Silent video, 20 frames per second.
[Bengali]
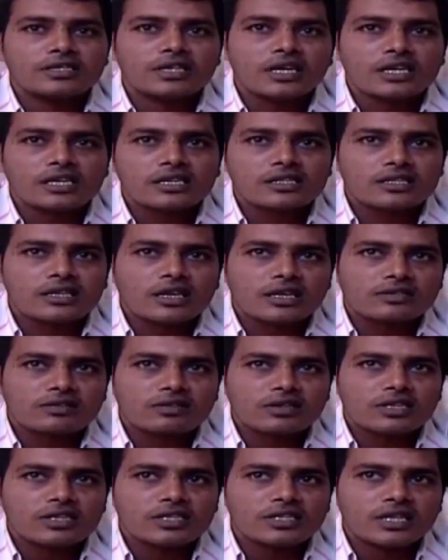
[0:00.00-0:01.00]
সেই ক্ষেত্রে
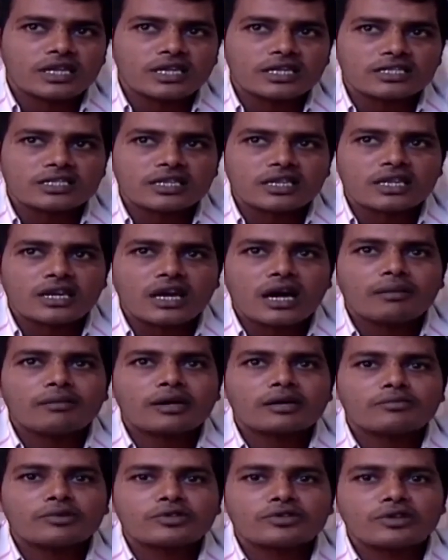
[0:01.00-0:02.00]
আসলে দেখি যে
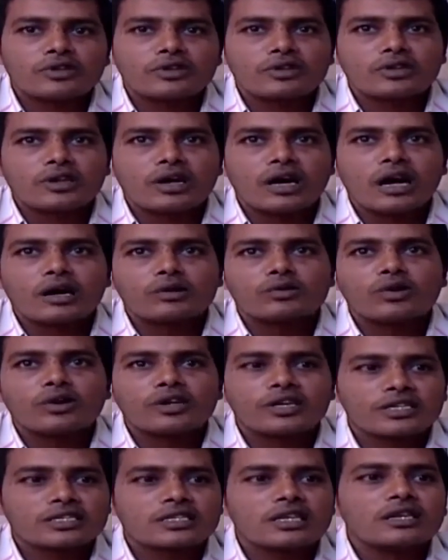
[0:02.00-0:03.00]
আমার মতন আরও
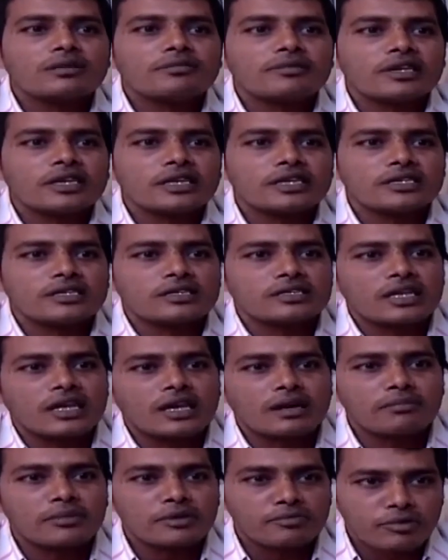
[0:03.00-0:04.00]
অনেক ছেলেপেলেই
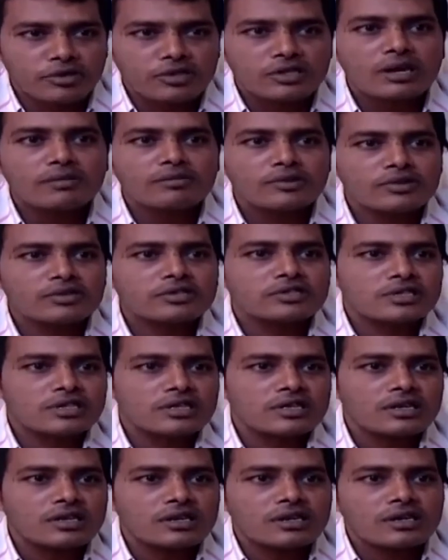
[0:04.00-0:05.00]
তারা বিপদগামী হচ্ছে